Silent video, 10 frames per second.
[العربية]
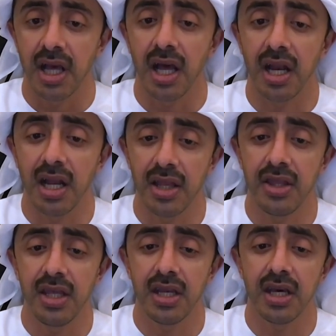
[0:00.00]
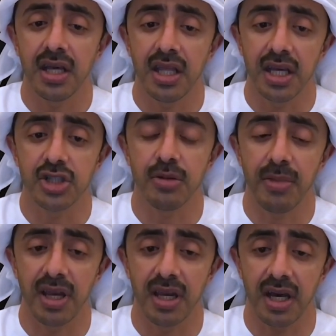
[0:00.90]
الذين يجب
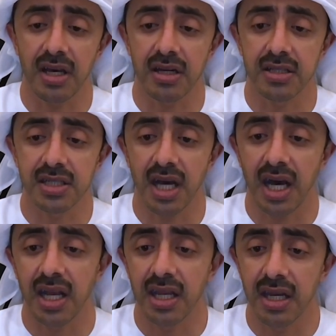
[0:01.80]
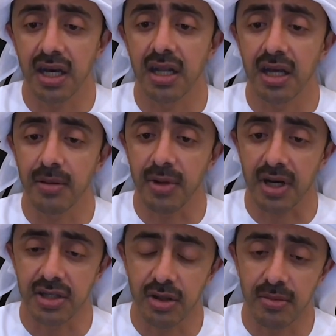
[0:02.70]
أن نحرص على نقل
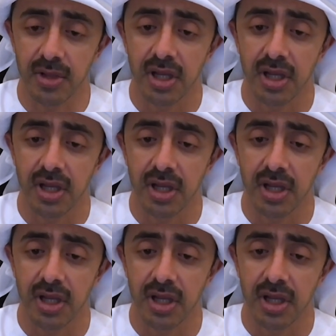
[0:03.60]
خبراتهم